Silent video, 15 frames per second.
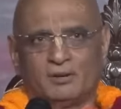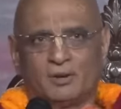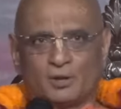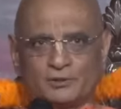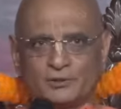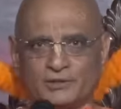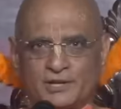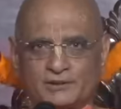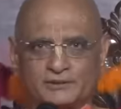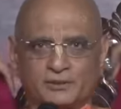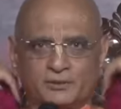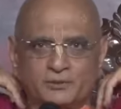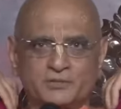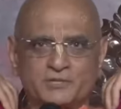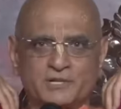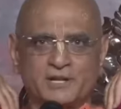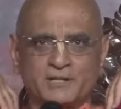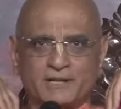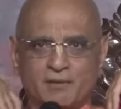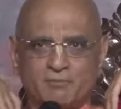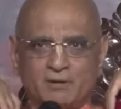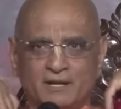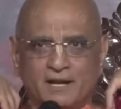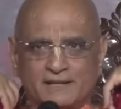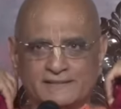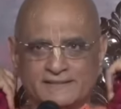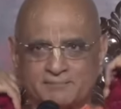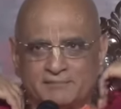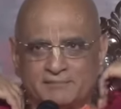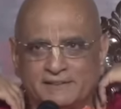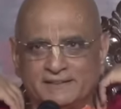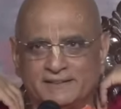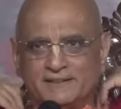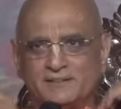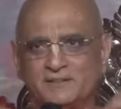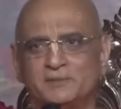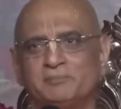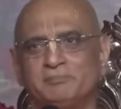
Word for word: রথযাত্রা অনুষ্ঠান কেমন লাগছে আপনাদের